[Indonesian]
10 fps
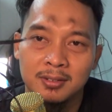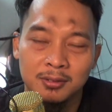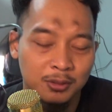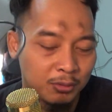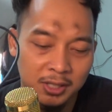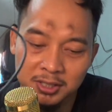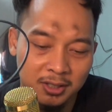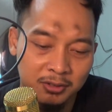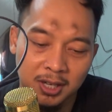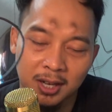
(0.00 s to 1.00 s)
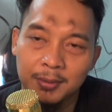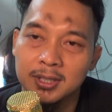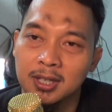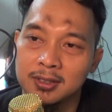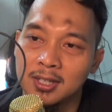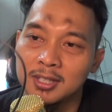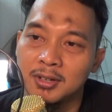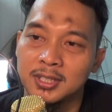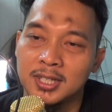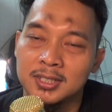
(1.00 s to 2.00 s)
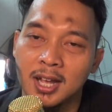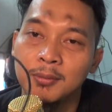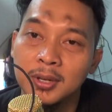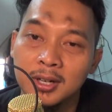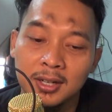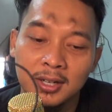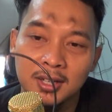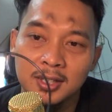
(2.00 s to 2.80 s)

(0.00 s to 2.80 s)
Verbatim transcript: Ini kualitasnya sudah berjalan dari kualitas kabel,